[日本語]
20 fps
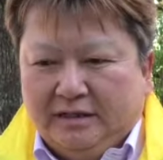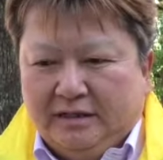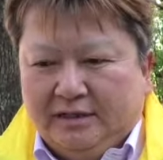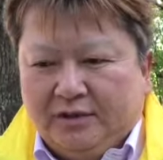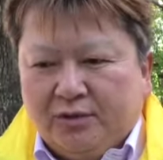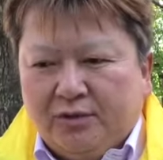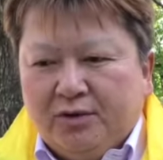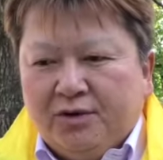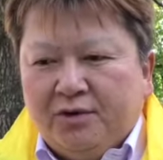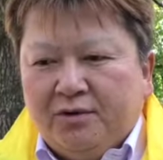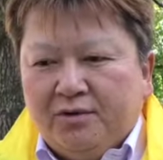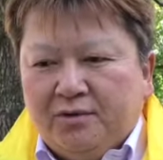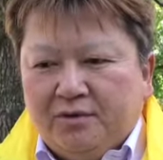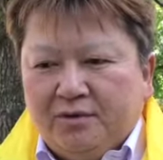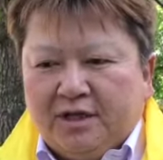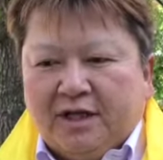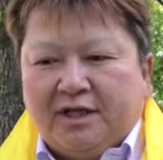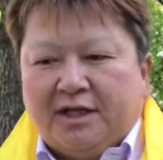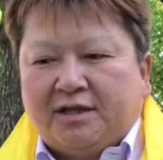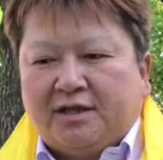東京の
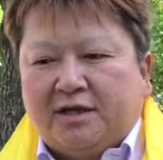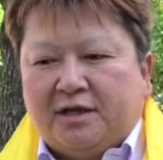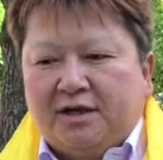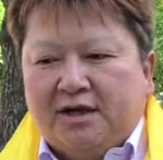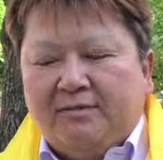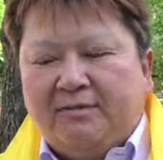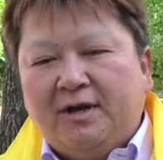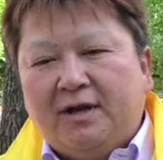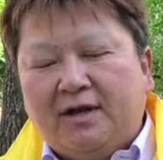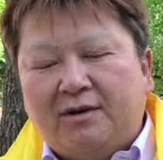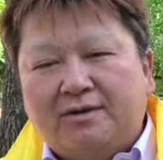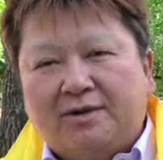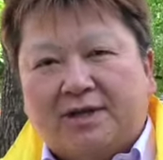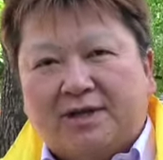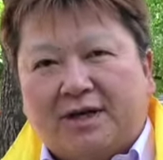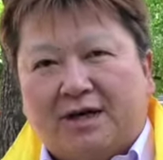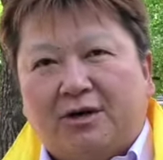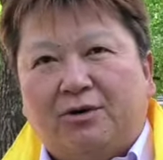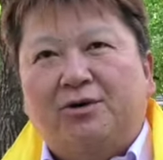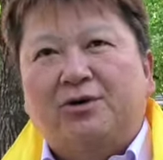方ってリベラルの
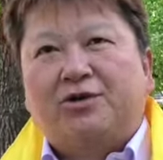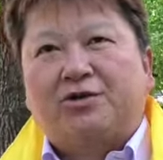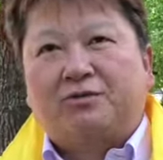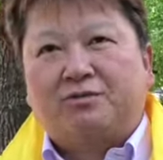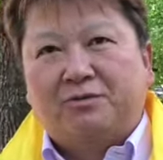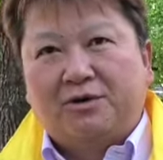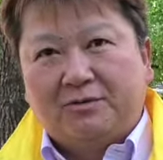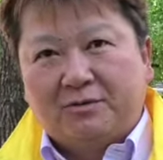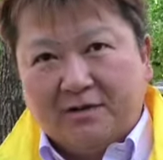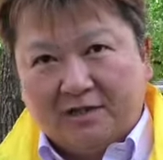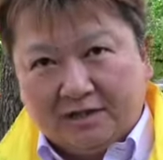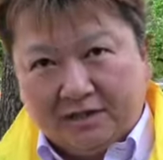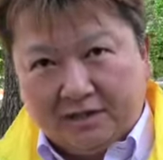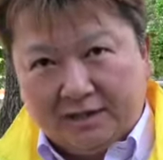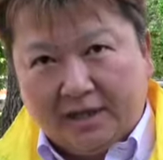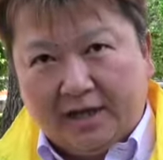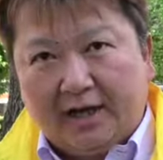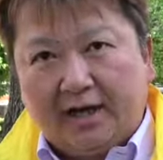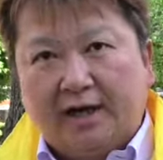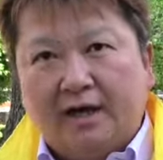方が多いと思います
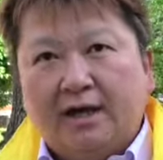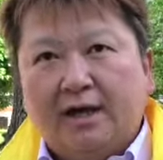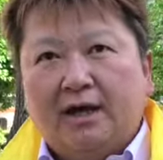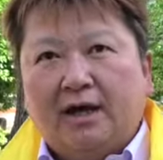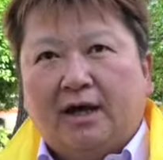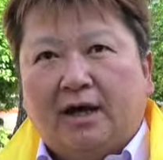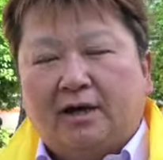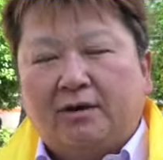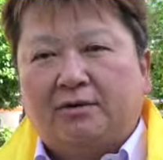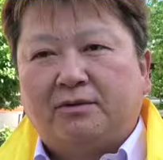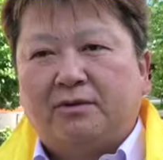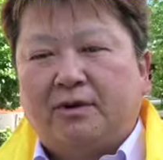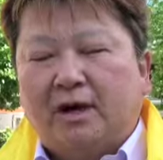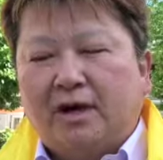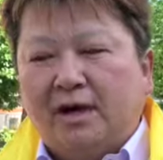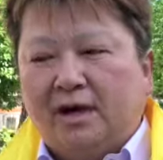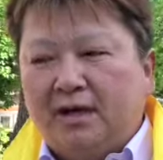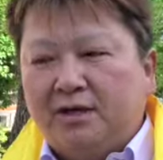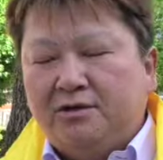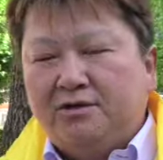んであの
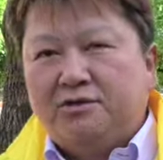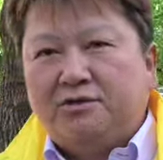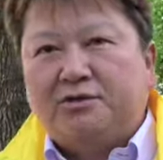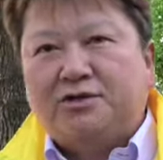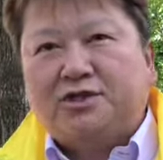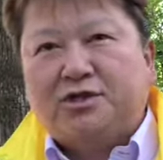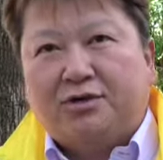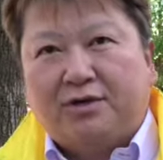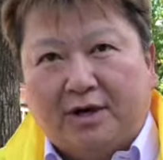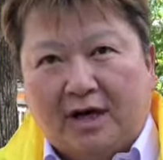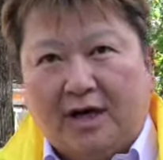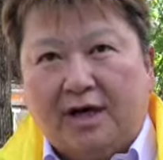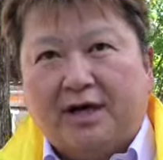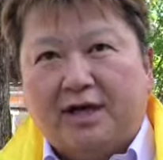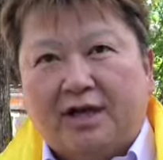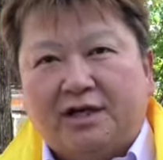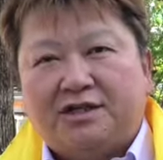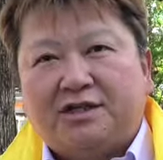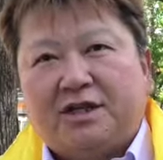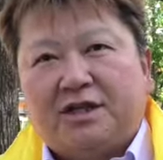ああいう区長が
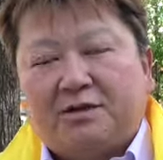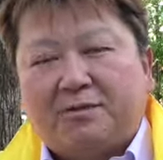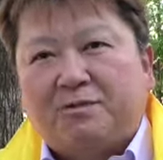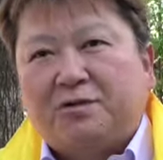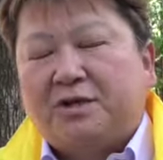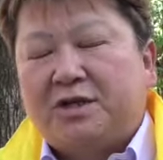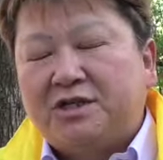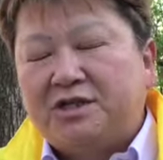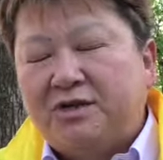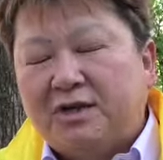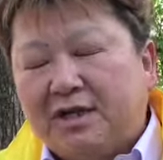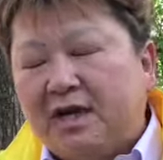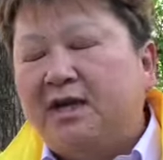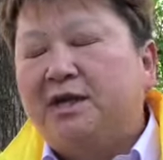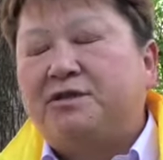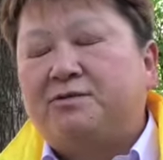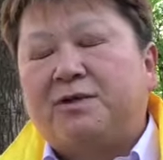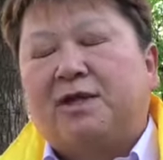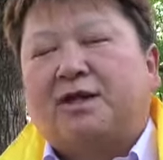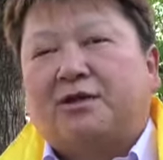いらっしゃっても私は
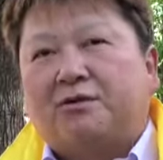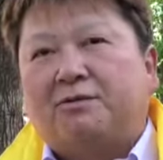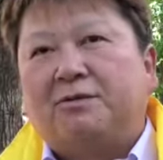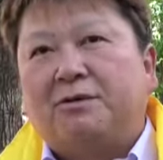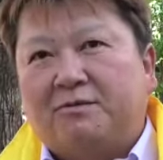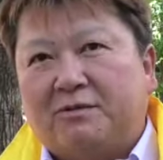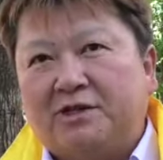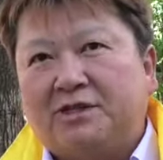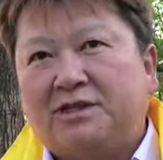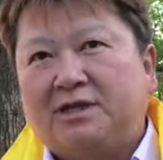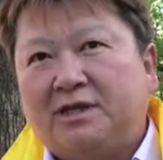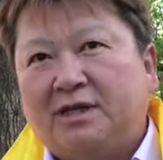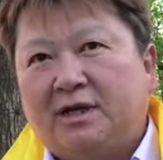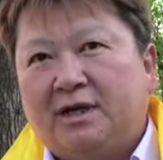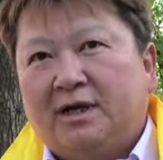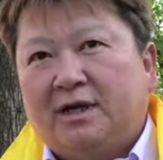大丈夫だと思います。